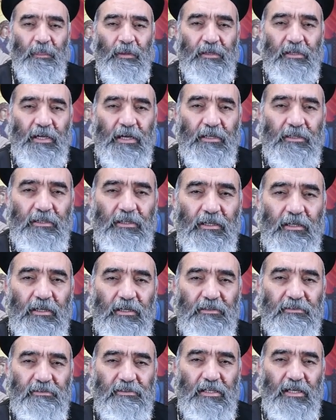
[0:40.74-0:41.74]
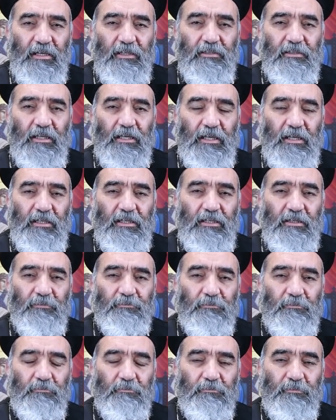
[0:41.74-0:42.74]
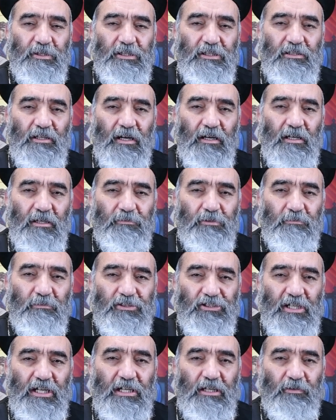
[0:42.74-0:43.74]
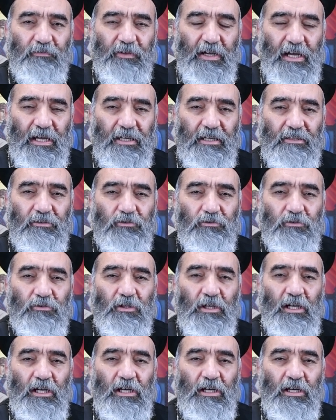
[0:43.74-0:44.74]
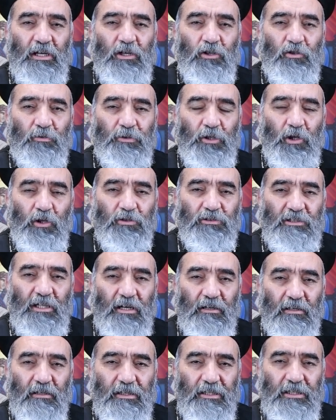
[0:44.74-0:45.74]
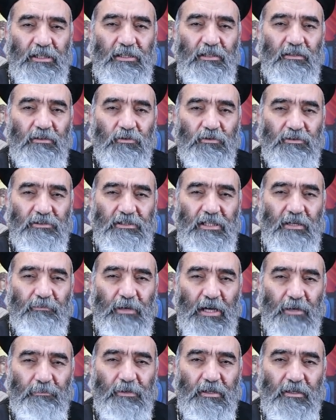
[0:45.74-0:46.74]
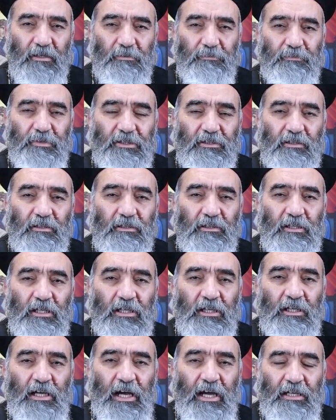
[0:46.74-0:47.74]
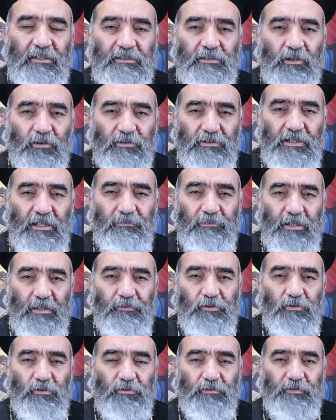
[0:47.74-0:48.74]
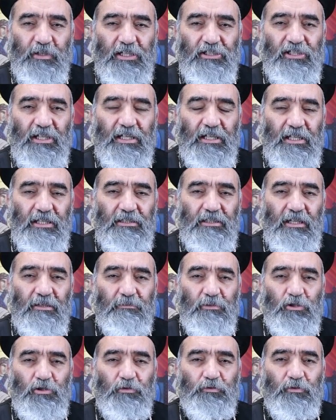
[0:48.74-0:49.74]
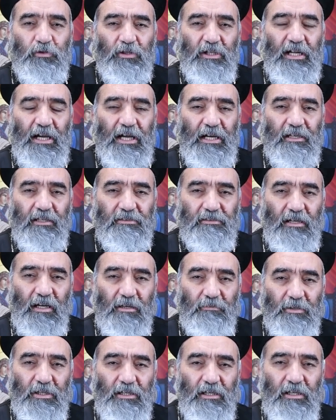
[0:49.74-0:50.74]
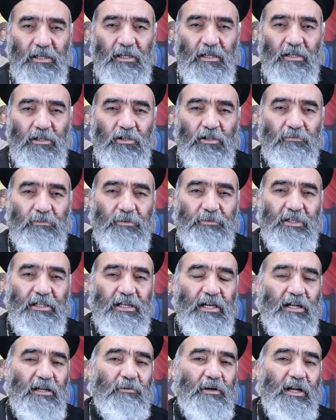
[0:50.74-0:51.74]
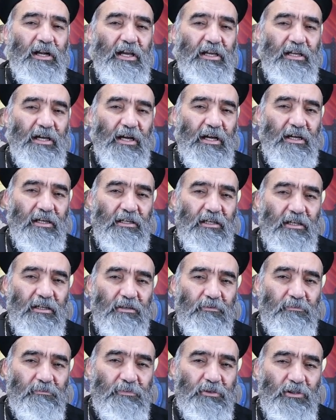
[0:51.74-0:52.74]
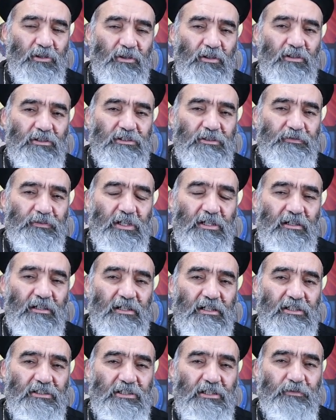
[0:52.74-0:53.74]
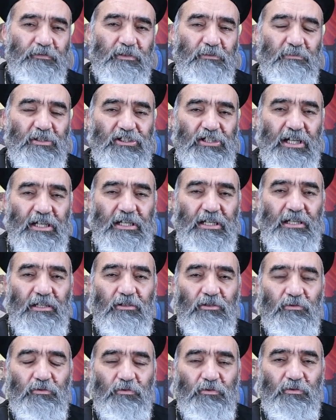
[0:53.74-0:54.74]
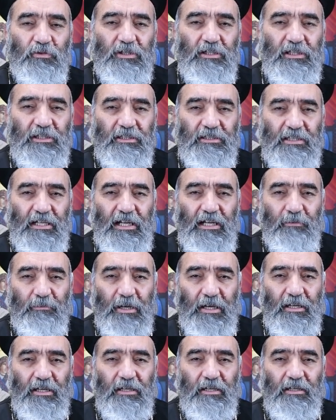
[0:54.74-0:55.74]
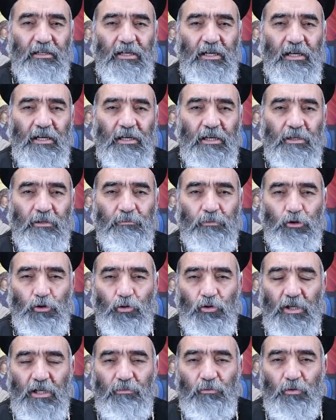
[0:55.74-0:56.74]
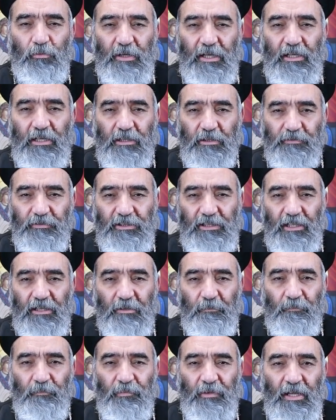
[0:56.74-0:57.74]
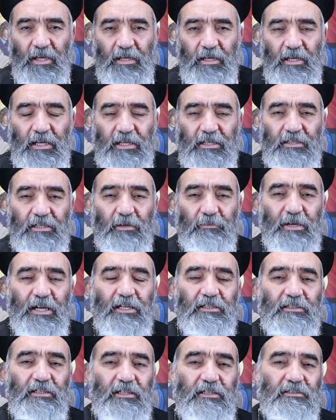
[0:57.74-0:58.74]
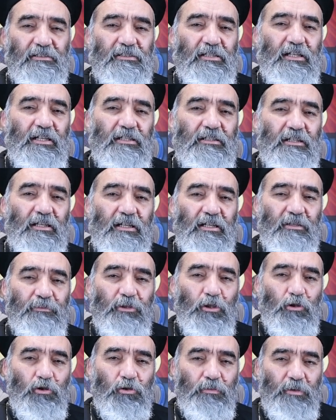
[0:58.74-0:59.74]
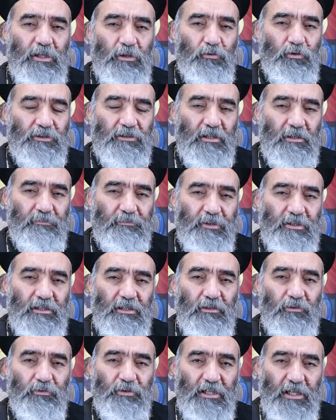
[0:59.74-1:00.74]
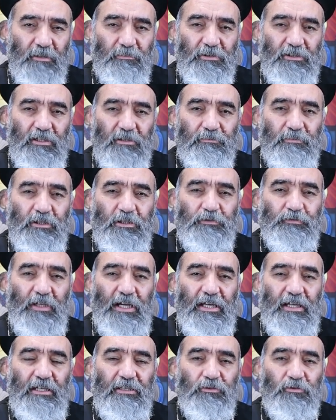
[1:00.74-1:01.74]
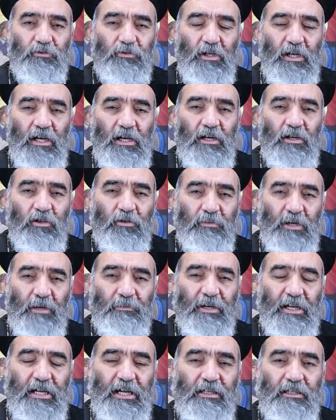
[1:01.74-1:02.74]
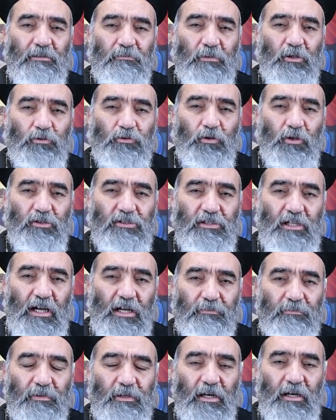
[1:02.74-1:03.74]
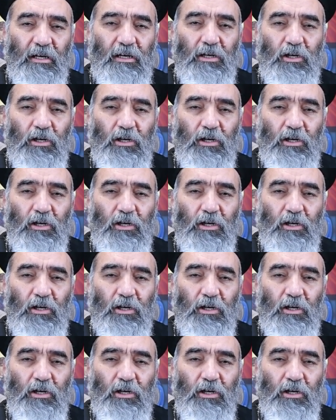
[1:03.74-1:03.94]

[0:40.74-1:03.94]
يعني الانسان اللي بيضخم المشاكل في حياته وبيحط عراقيل قدام عمل ربنا حتى قدام نفسه فعشان كده بيشوف كل حاجه صعبه وما بيتكلم عن اي حاجه بيقعد يفكر كتير في المشاكل ويتكلم عنها بصوره مبالغ فيها لكن يا بخت الانسان اللي بيطلب قوه ربنا ونعمه ربنا في حياته ومهما كان الموضوع صعب اه